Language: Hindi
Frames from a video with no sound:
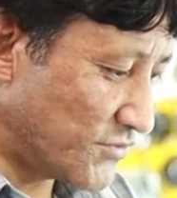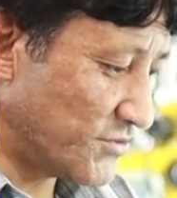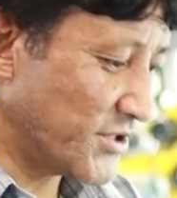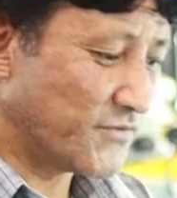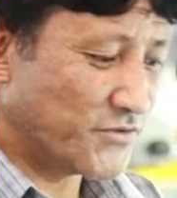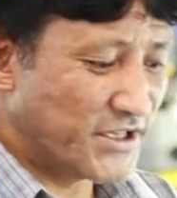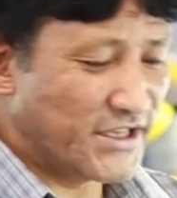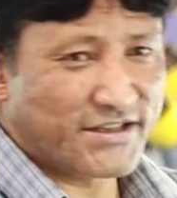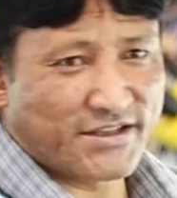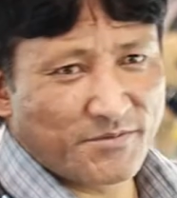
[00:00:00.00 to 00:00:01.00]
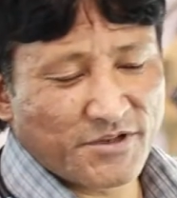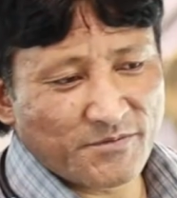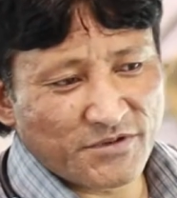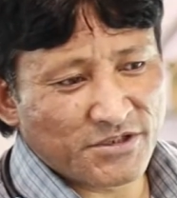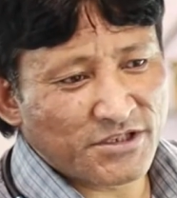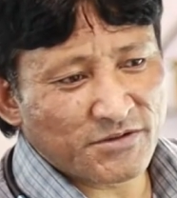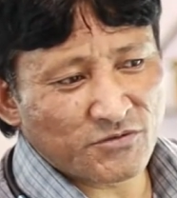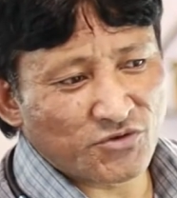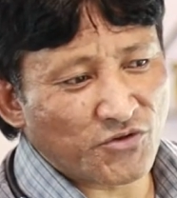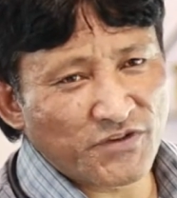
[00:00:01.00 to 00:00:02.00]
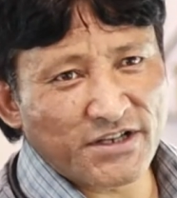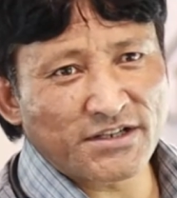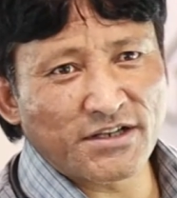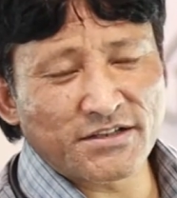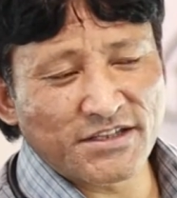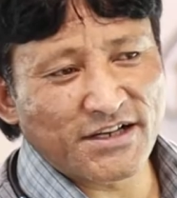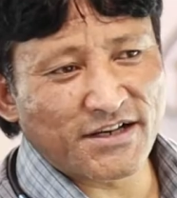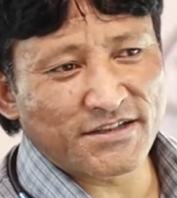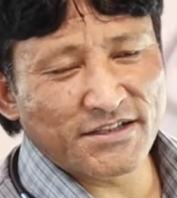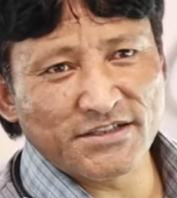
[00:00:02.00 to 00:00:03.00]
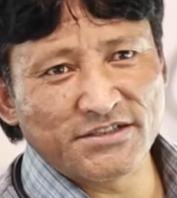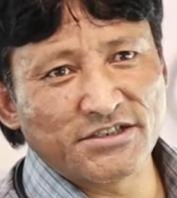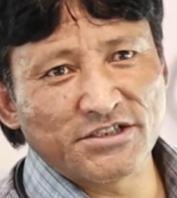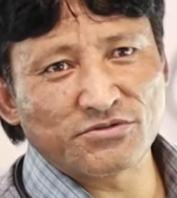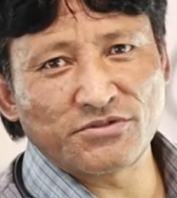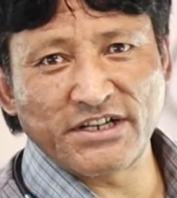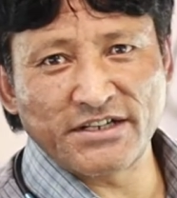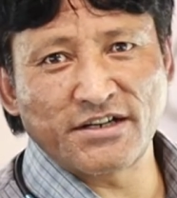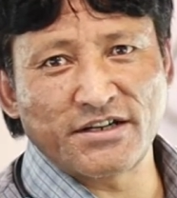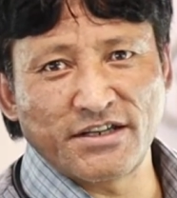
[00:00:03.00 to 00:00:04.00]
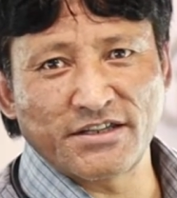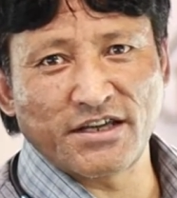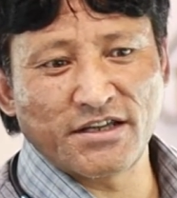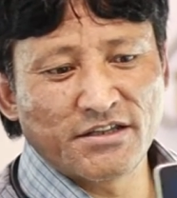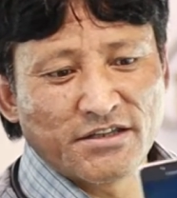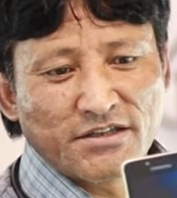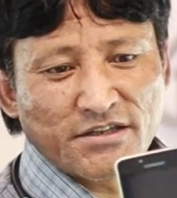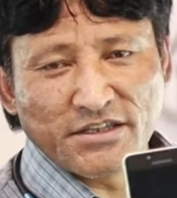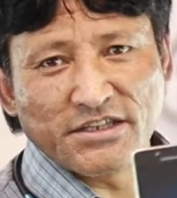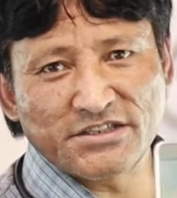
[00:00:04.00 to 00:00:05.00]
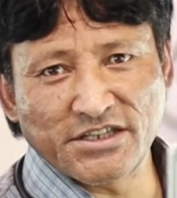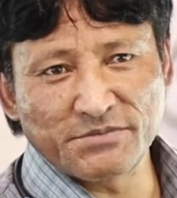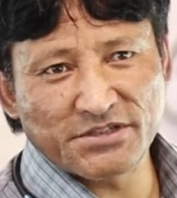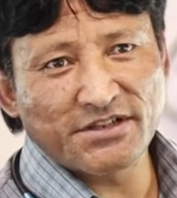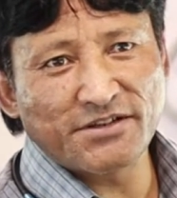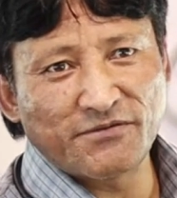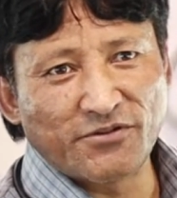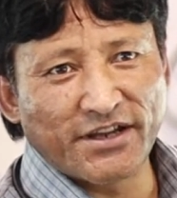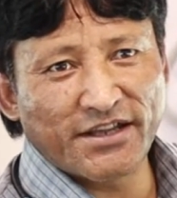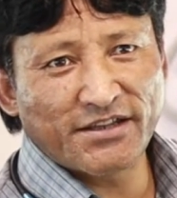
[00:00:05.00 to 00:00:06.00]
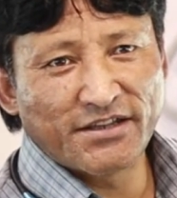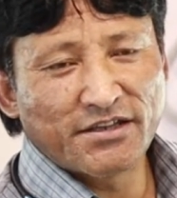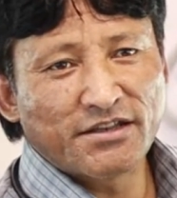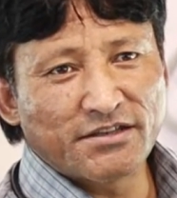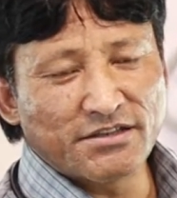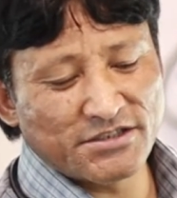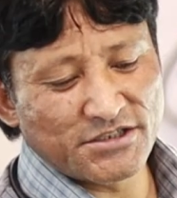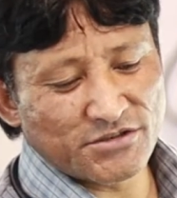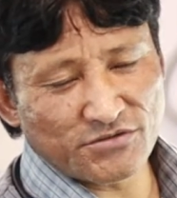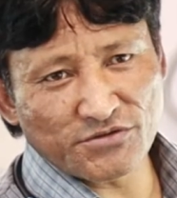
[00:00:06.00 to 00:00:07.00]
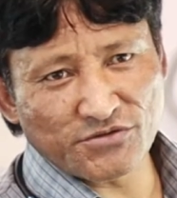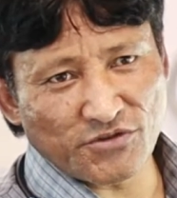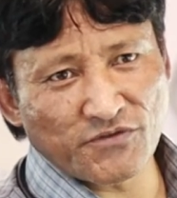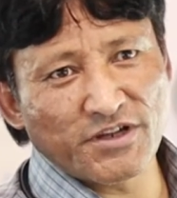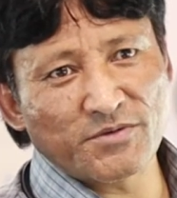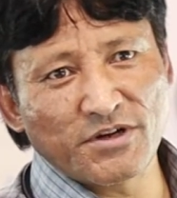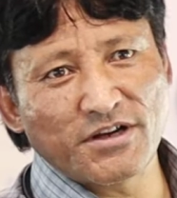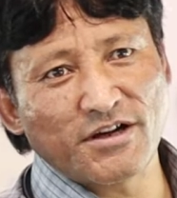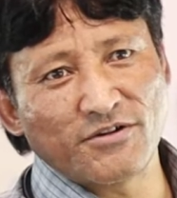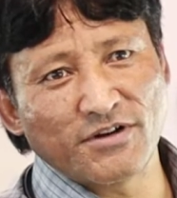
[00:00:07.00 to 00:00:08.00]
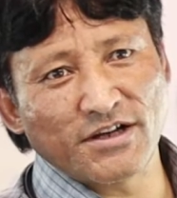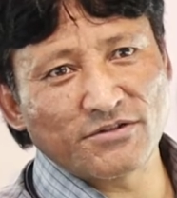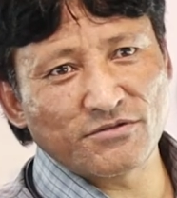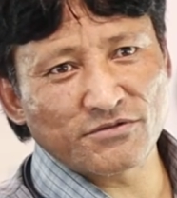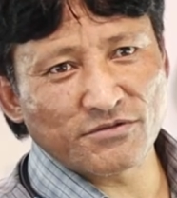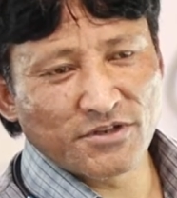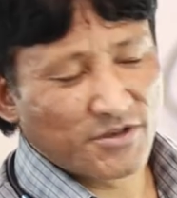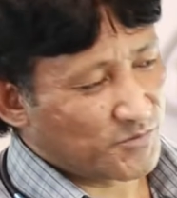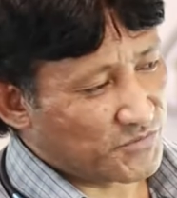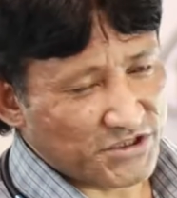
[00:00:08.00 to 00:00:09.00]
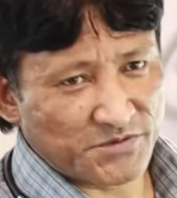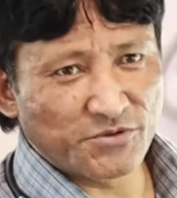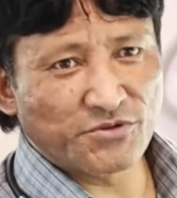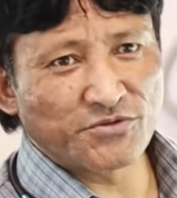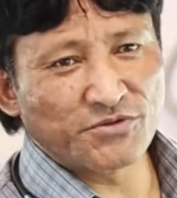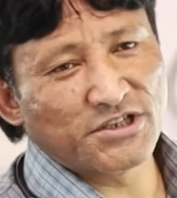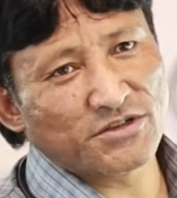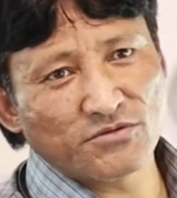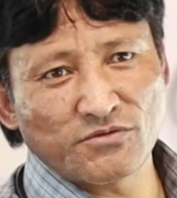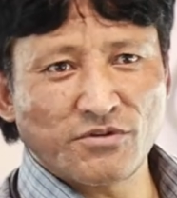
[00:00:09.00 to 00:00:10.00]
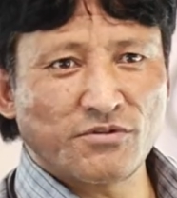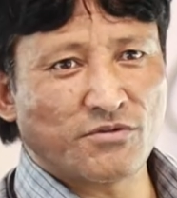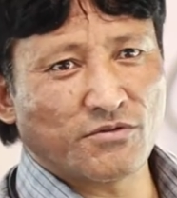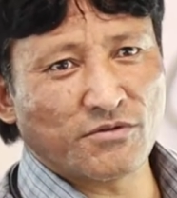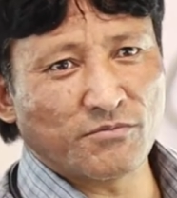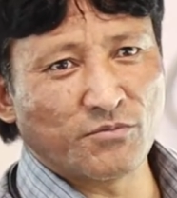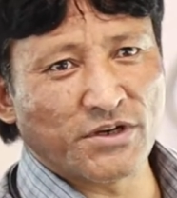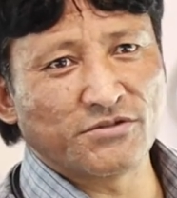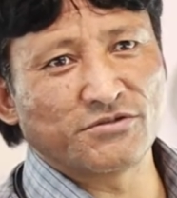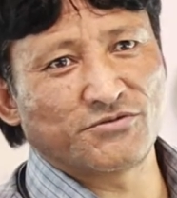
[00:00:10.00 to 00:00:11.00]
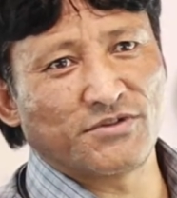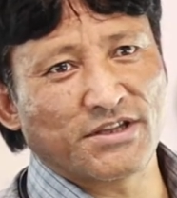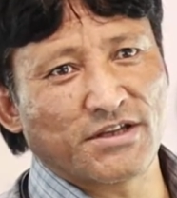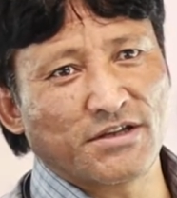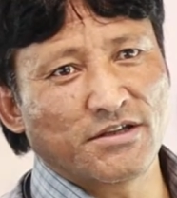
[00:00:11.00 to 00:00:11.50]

दूसरा फोन ये था मैम ये सॉफ्टवेयर करते करते किसी ने इसको डेट कर लिया था अच्छा अच्छा ये सैमसंग का फोन है जी किसी ने इसको सॉफ्टवेयर मारा होगा तो हाँ, हाँ। बीच में वो रुक गया तो वो बंद हो चुका था